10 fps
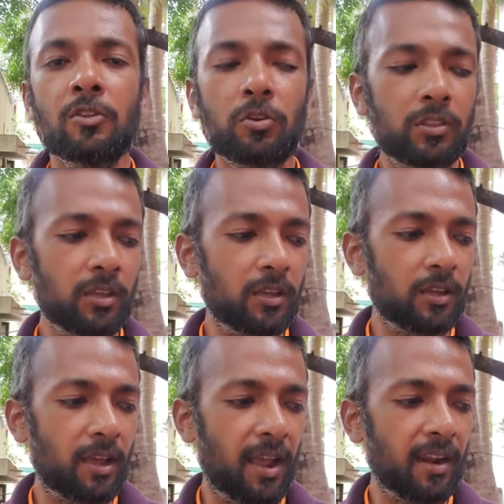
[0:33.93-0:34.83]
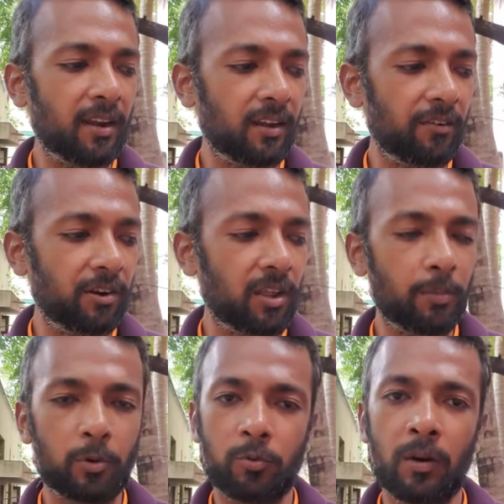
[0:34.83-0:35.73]
ஸோ இந்த ஆண்ட்ராய்ட்
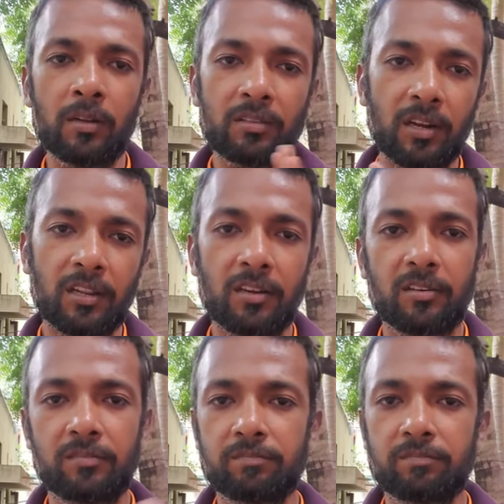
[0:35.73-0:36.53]
லெவன்னா இப்போ டுவெல் தேர்ட்டீன்